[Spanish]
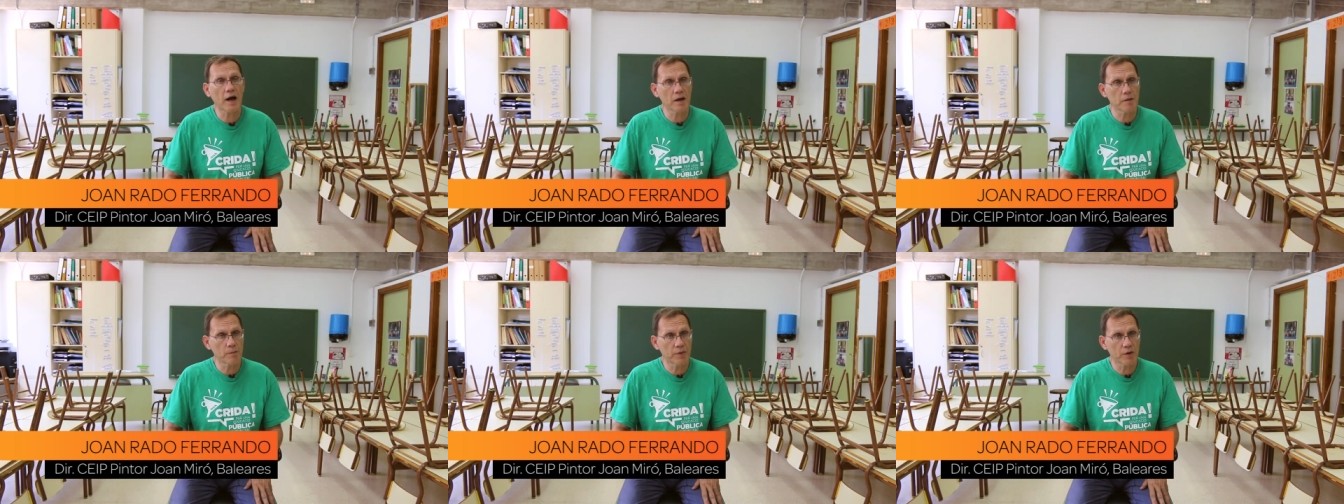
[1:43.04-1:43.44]

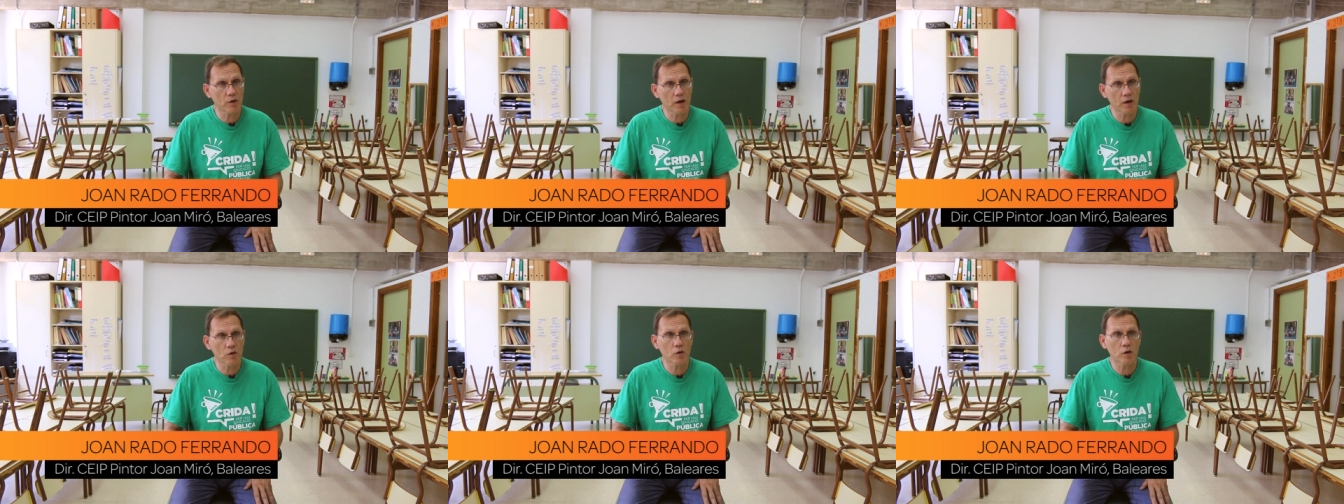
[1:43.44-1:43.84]
ha
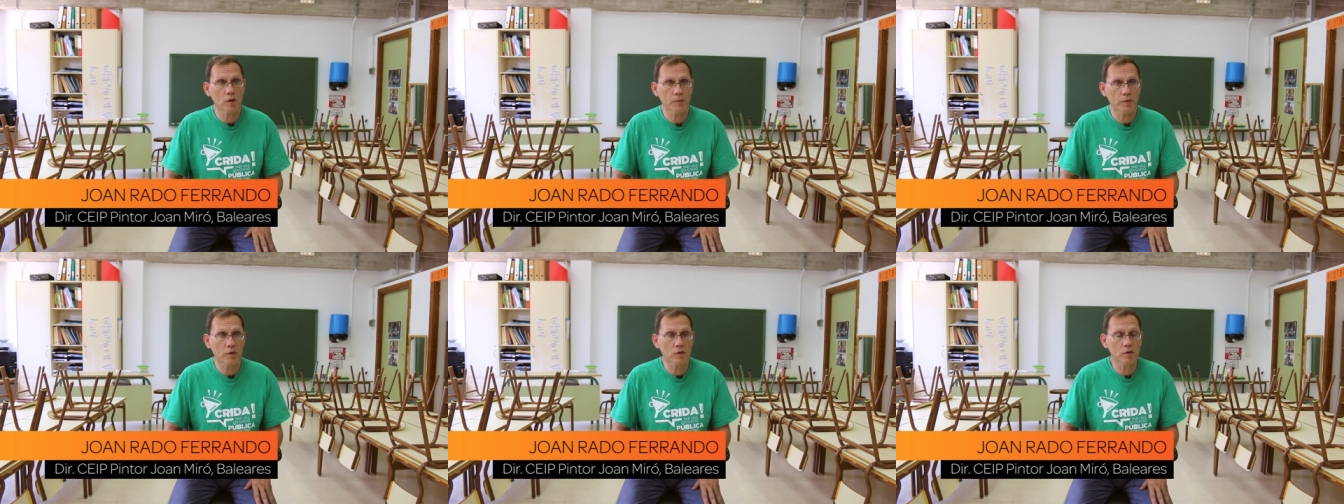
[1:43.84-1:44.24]
empeorado y
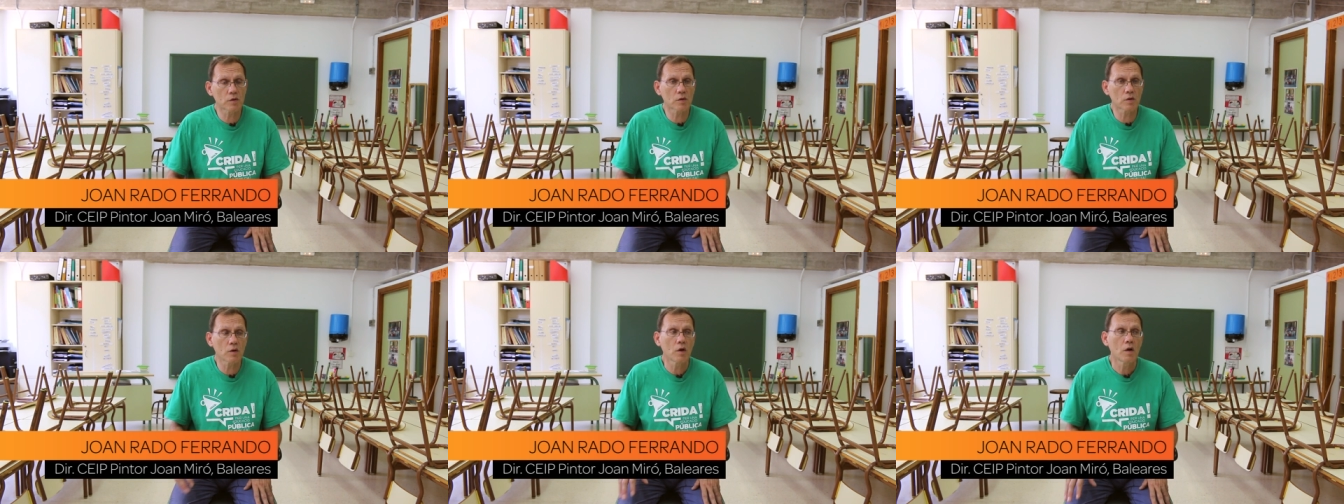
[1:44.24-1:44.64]
por
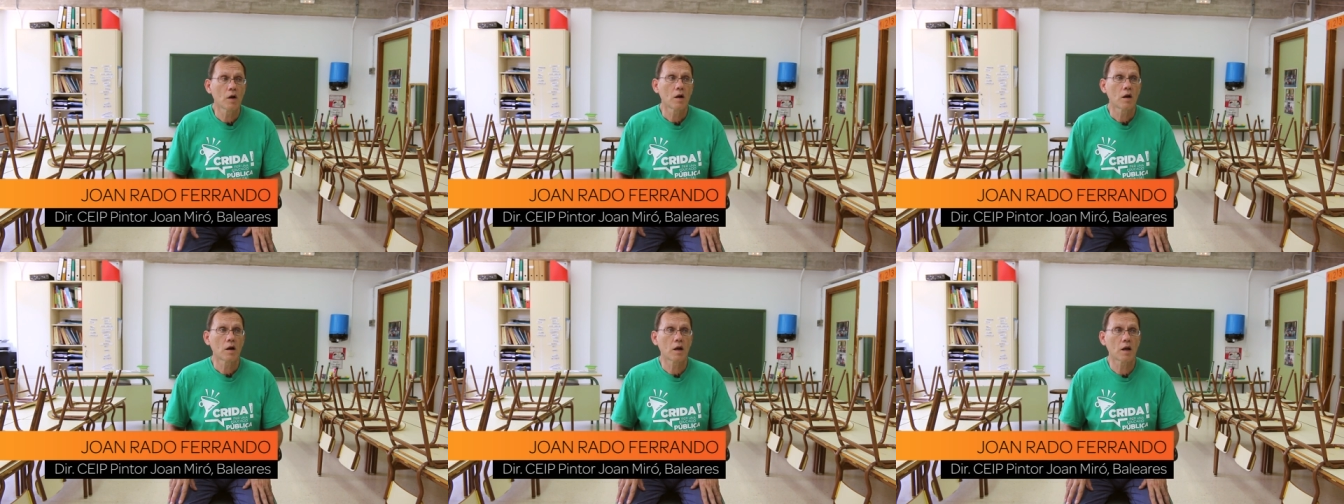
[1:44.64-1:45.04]
otro,
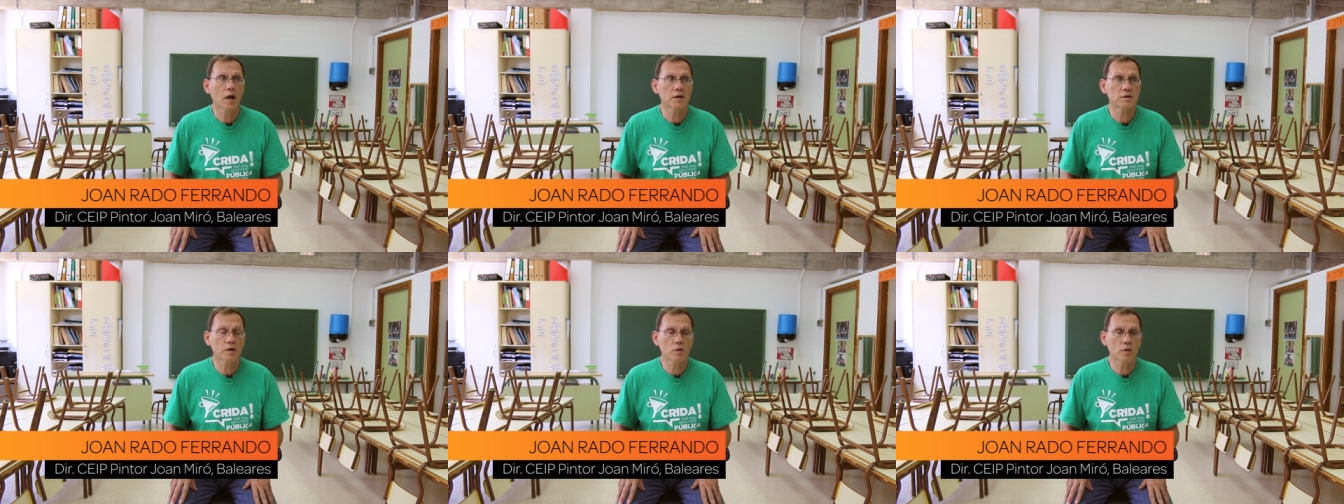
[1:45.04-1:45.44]

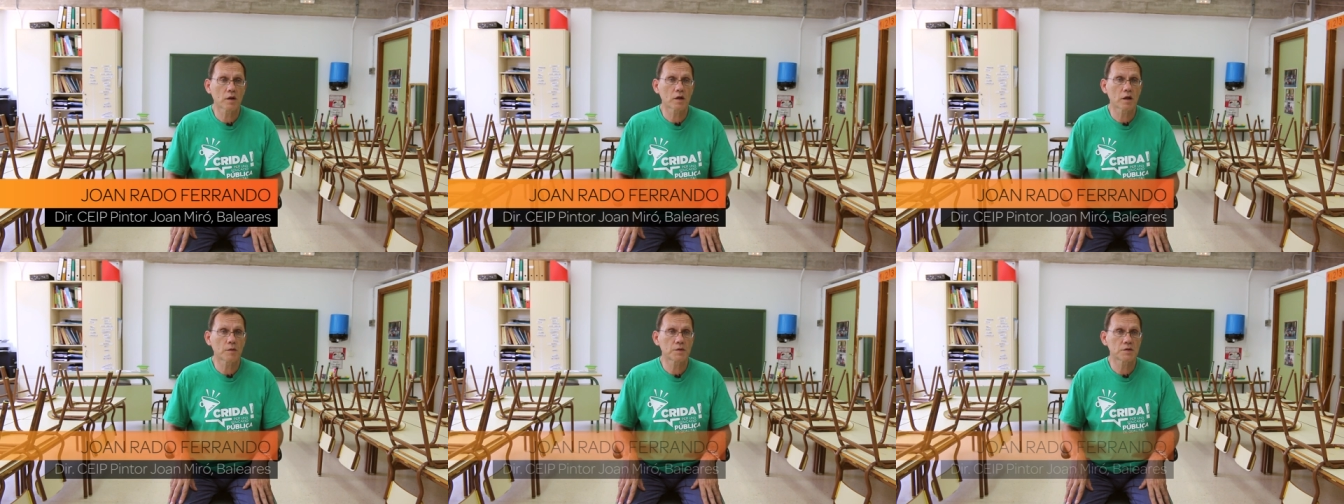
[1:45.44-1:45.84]
las ayudas
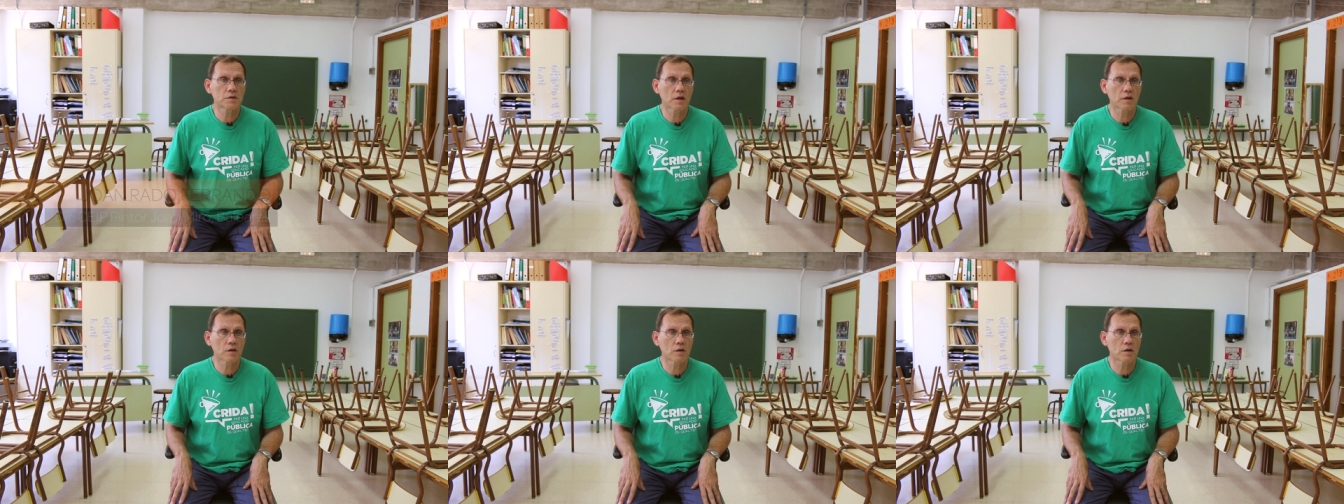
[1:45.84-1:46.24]
de las
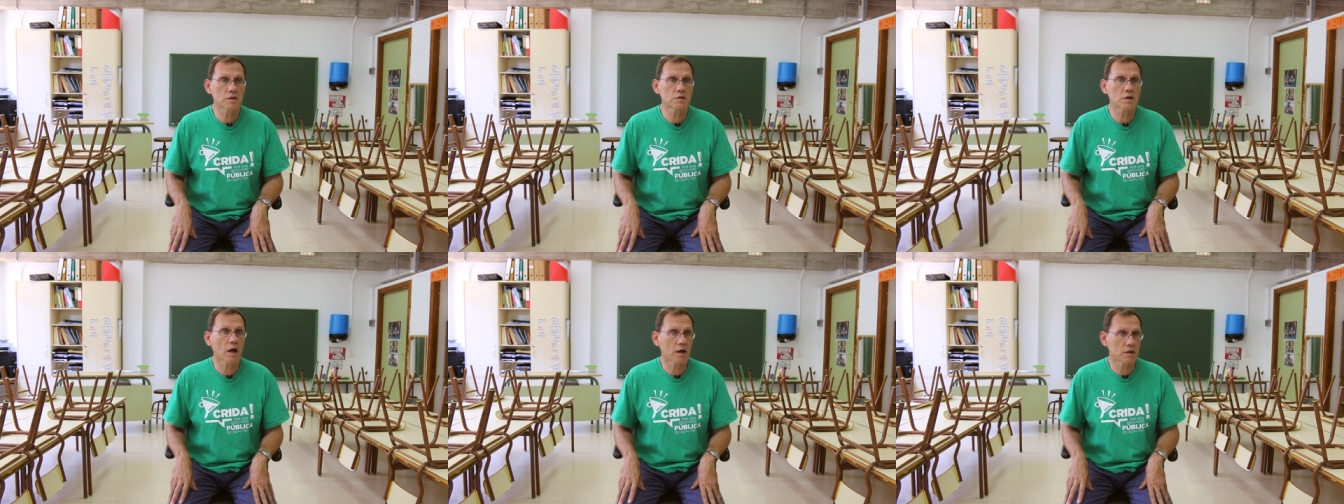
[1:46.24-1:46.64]

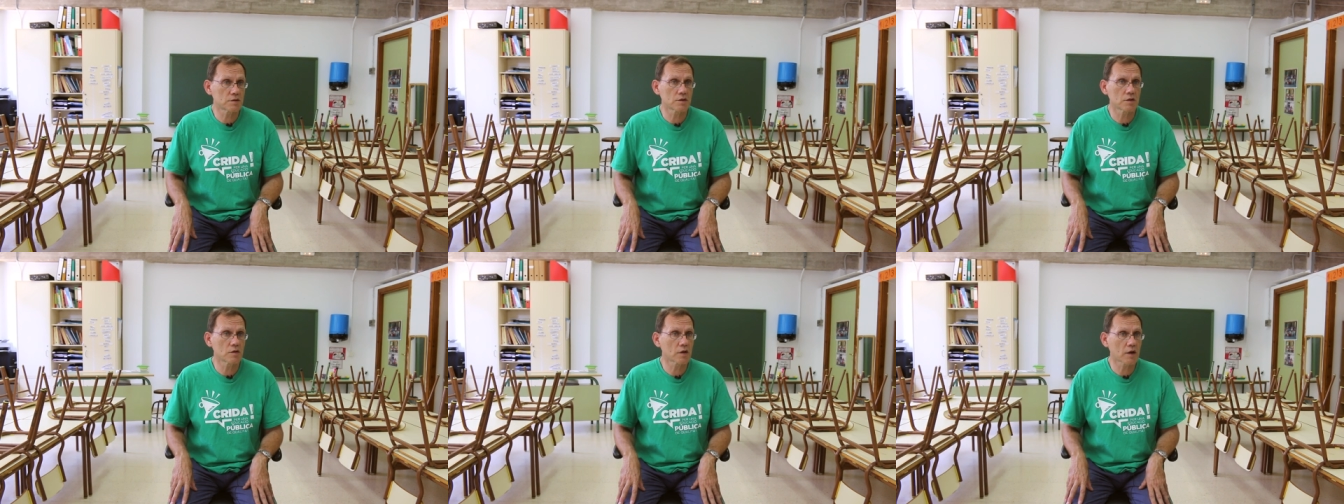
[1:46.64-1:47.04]
administraciones han
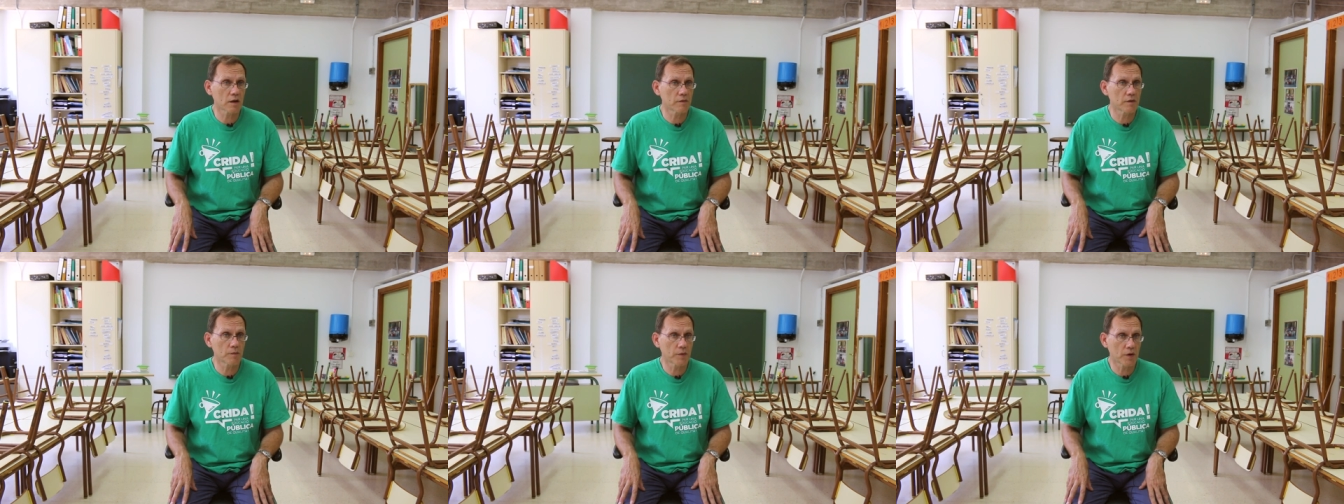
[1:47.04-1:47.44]
sido cada vez